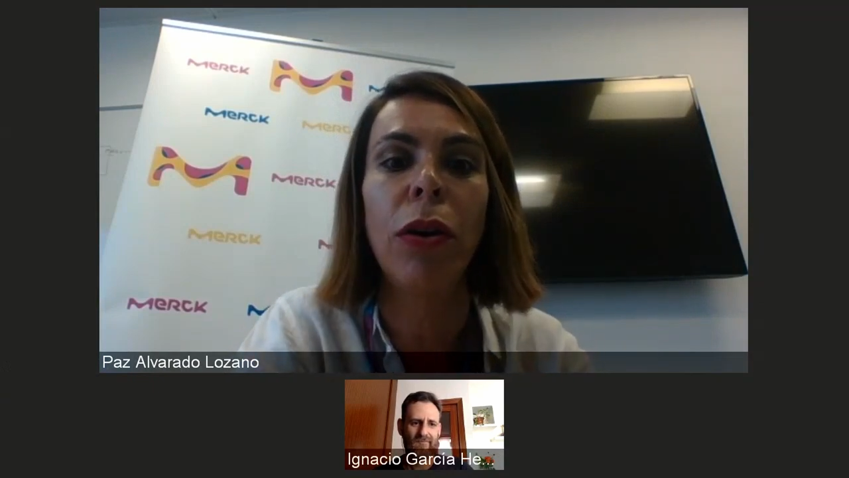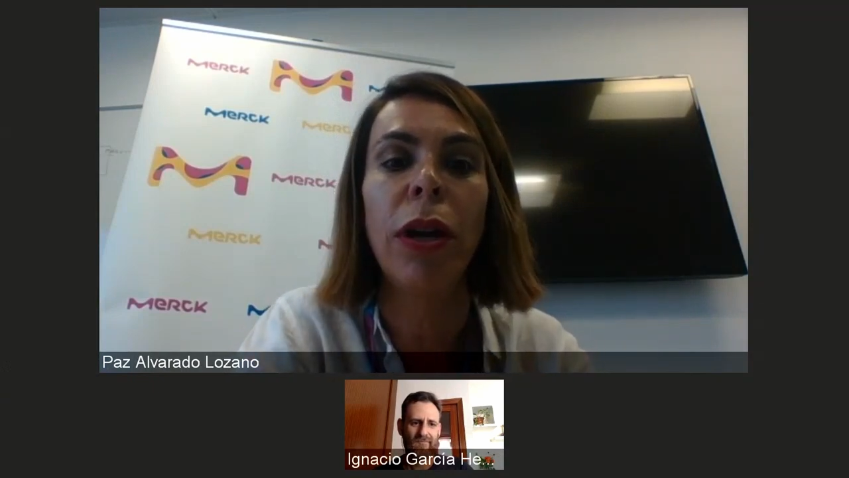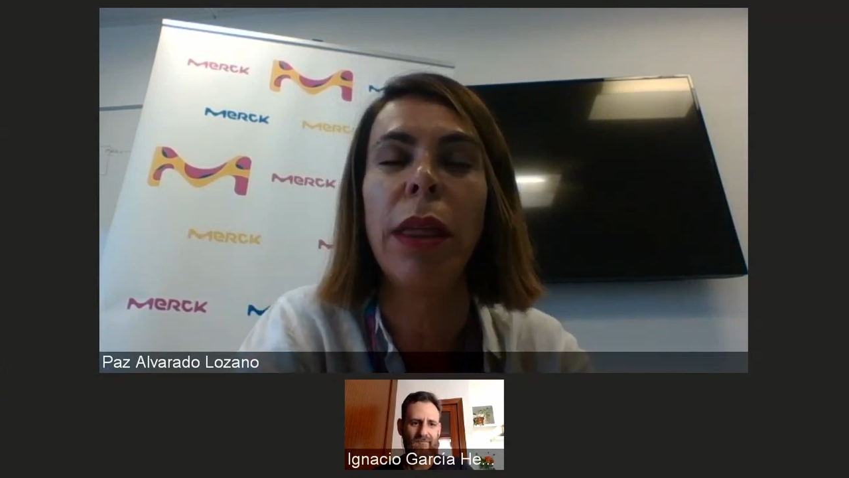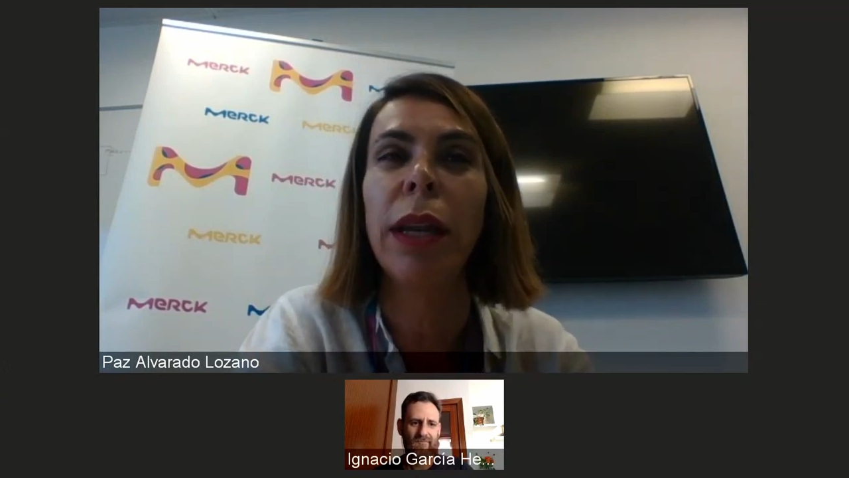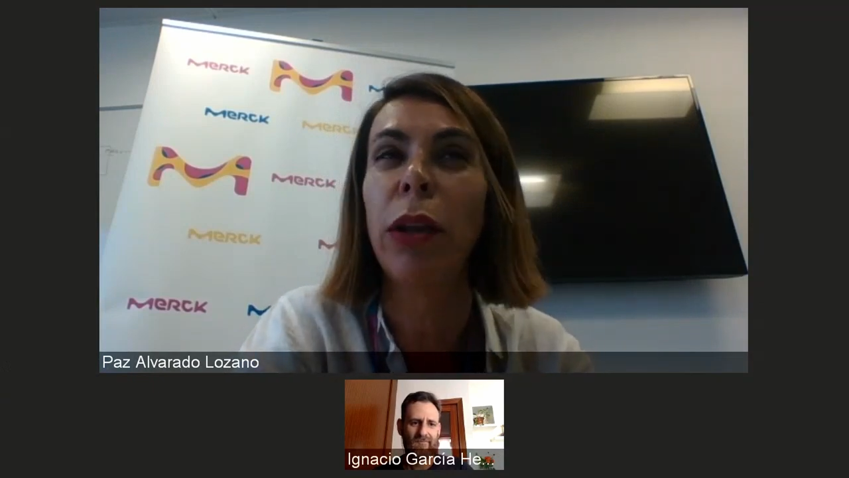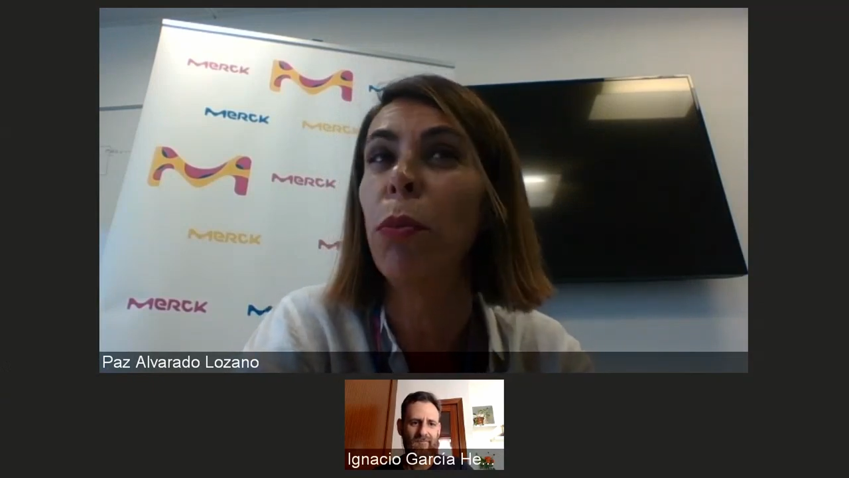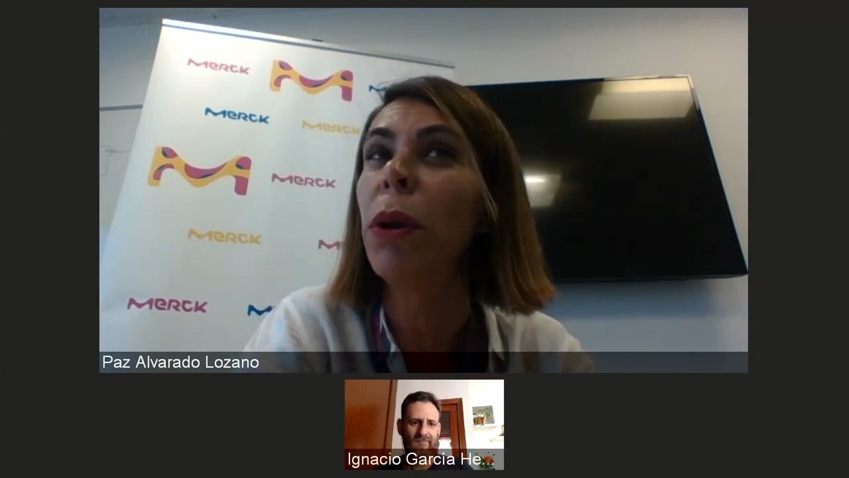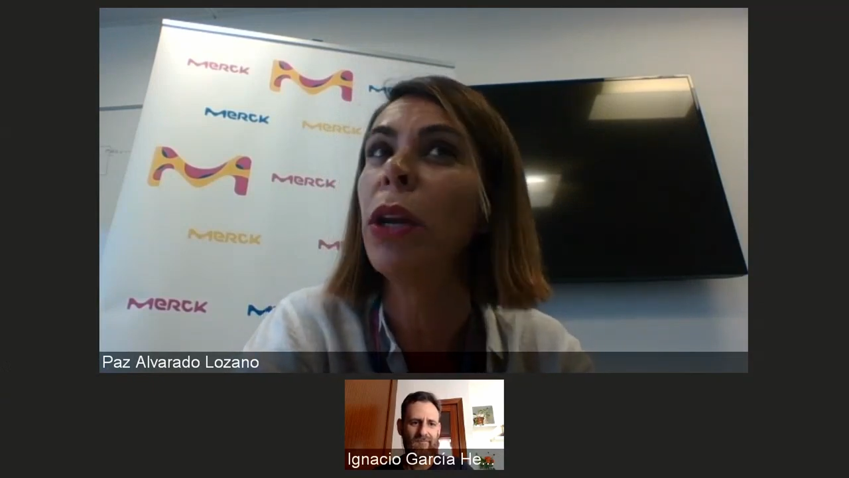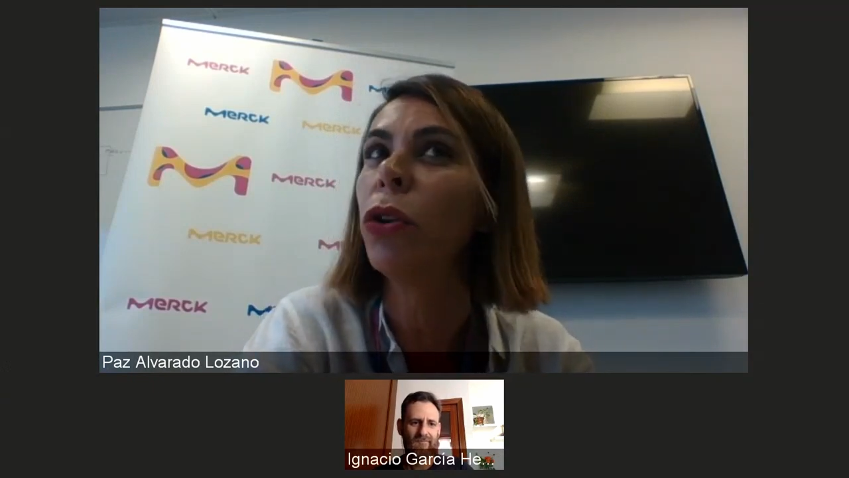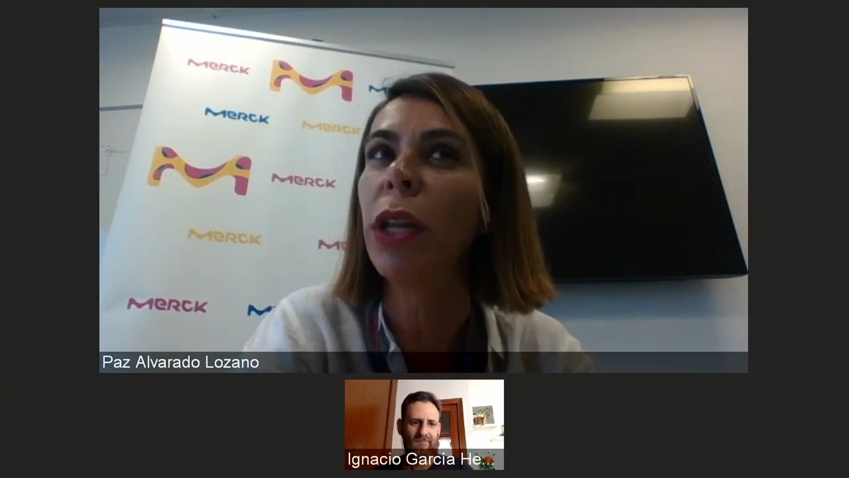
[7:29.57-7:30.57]
la incertidumbre
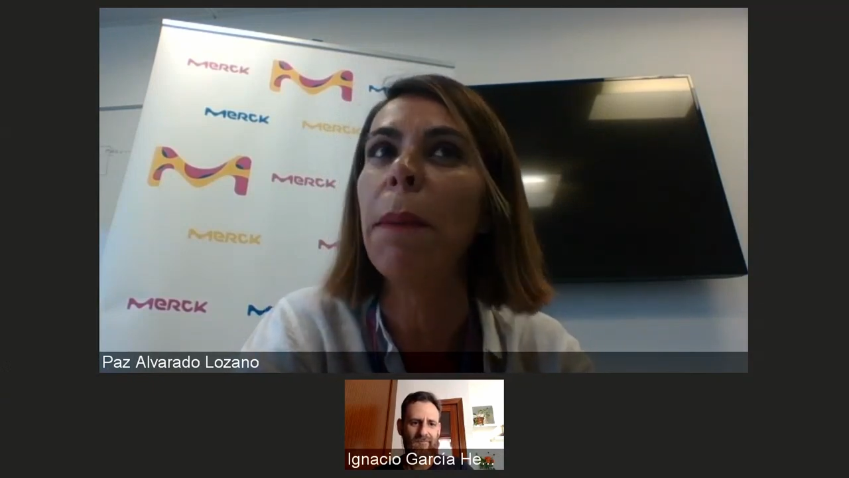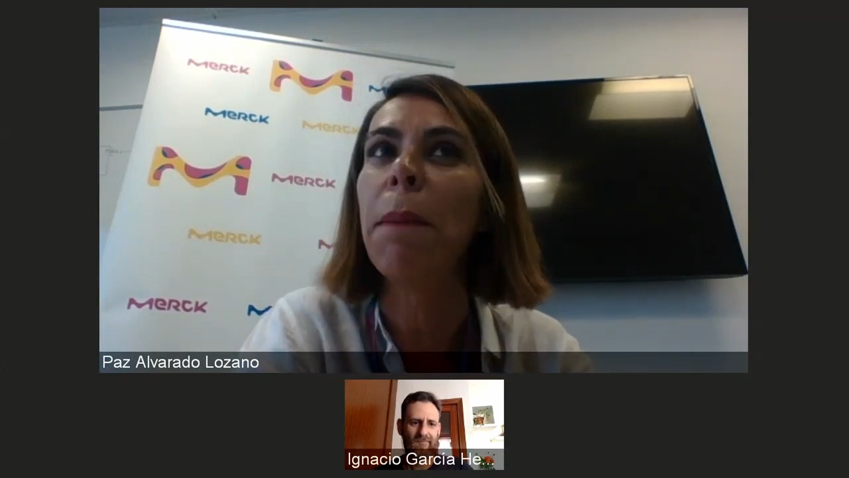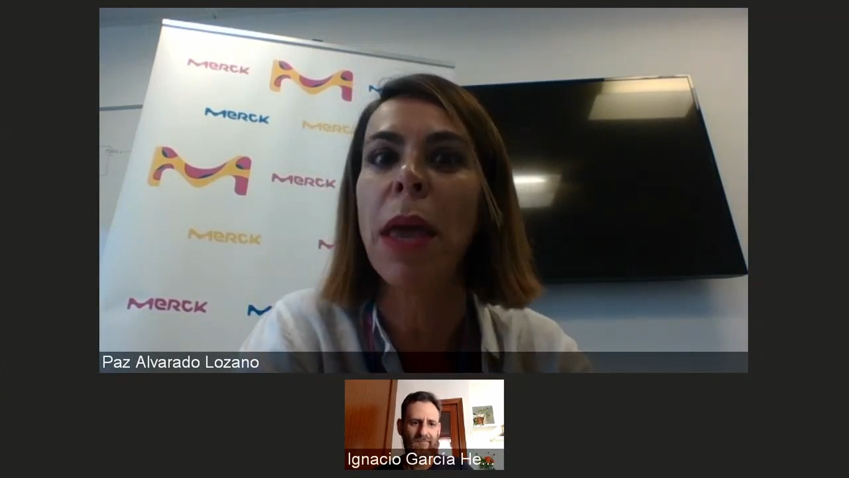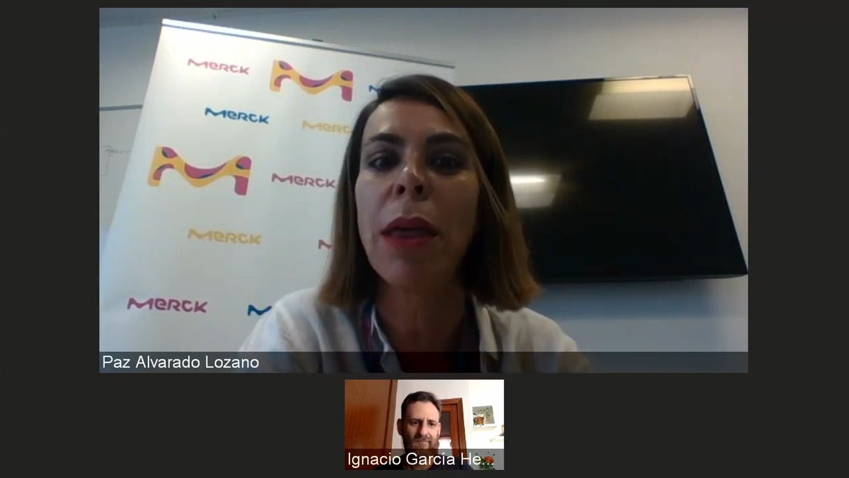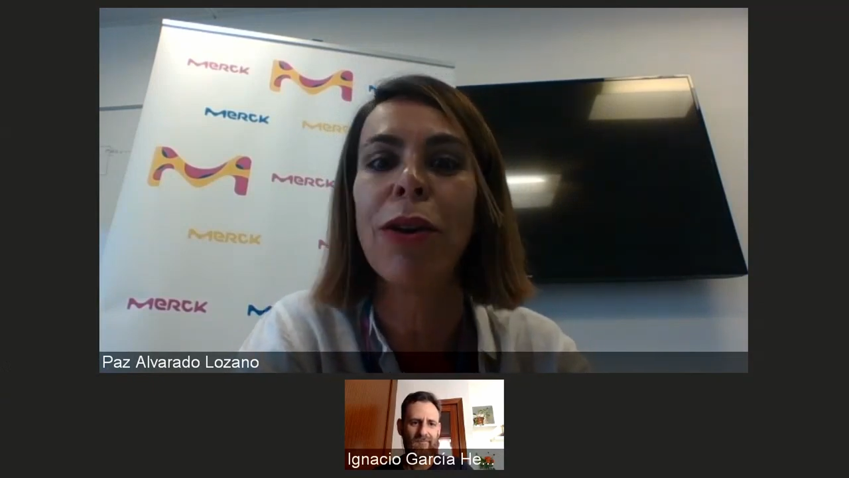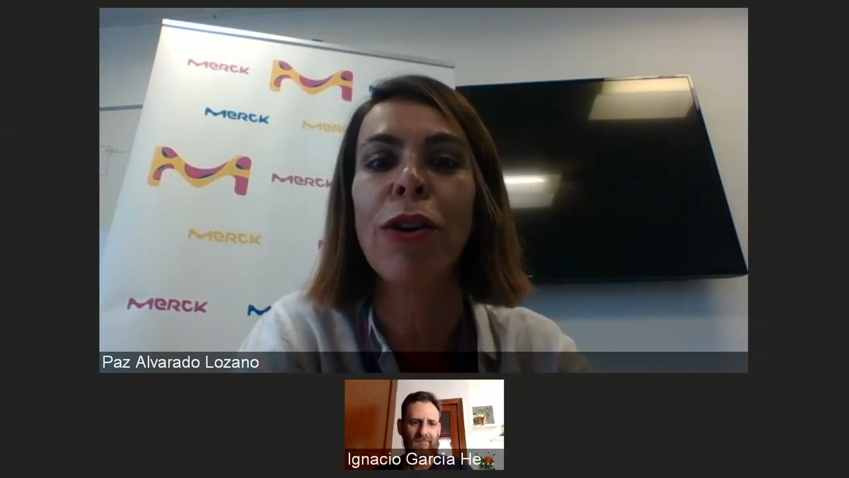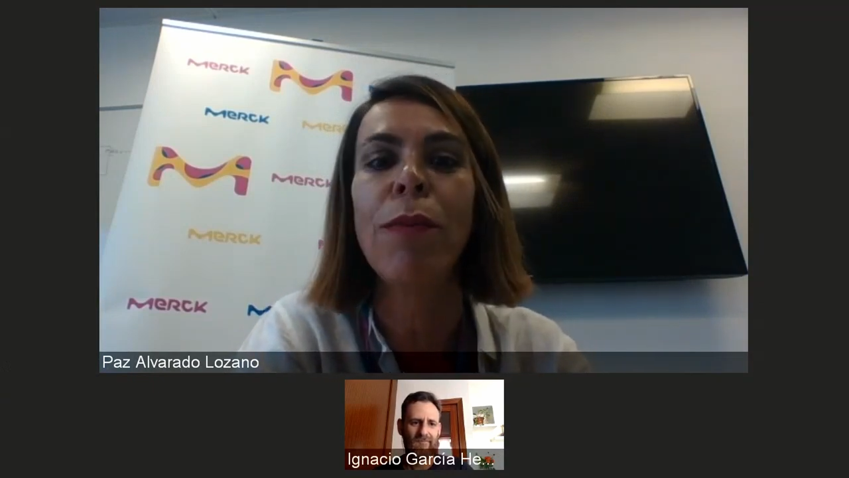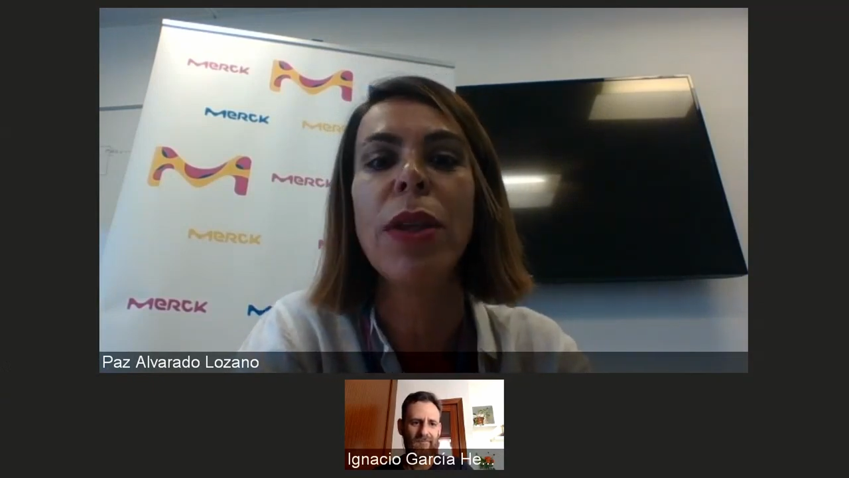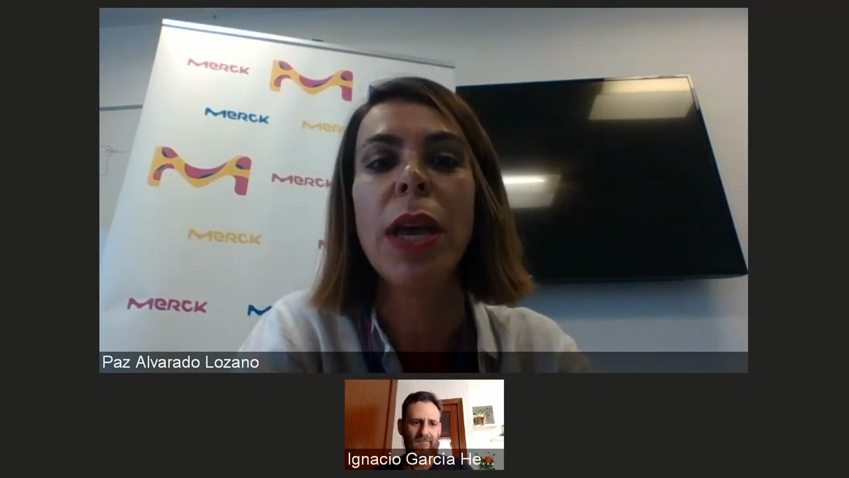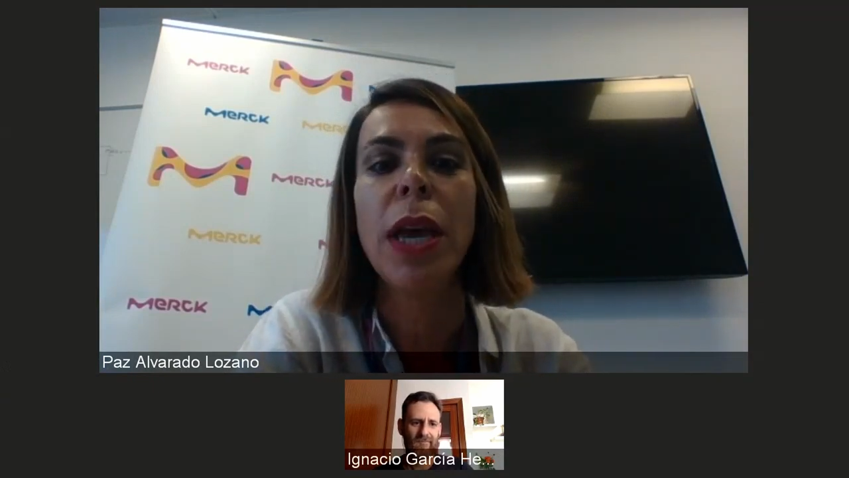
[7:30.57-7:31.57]
y no tienen miedo, ¿no?